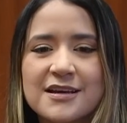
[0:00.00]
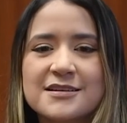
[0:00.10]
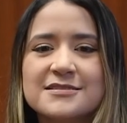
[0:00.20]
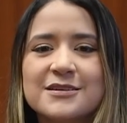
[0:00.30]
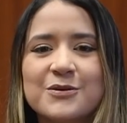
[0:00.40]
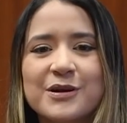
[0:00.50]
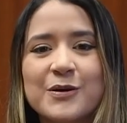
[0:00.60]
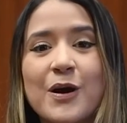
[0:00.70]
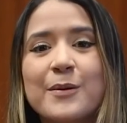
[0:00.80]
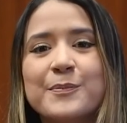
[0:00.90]
sino que
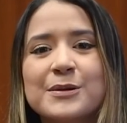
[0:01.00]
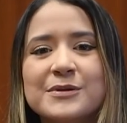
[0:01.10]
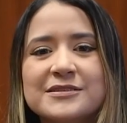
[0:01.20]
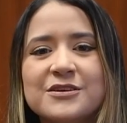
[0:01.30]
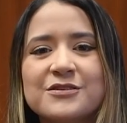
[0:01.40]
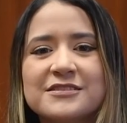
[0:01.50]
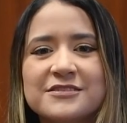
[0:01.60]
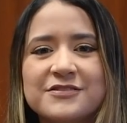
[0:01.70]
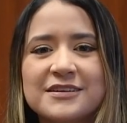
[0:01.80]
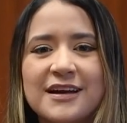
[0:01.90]
nos han permitido
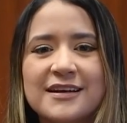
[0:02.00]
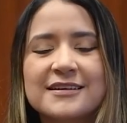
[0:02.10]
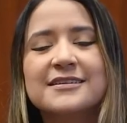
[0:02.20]
ratificar